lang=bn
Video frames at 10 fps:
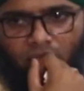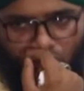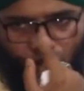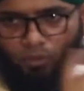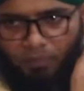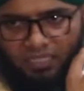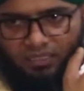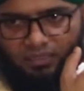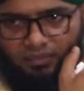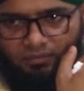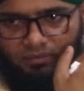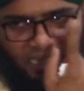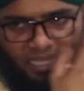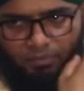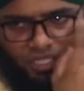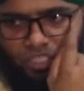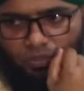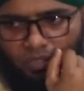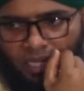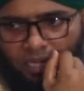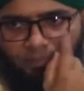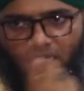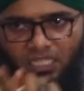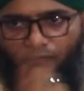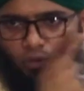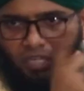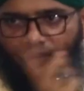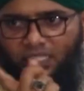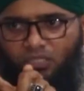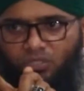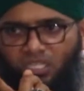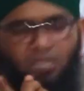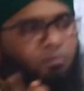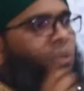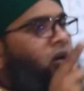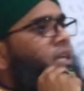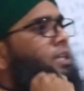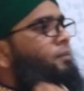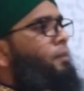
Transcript: নদীর ওপার থেকে বেশি দূর না আপনারা যারা ফকির বাজার তো চিনেন মনে হয়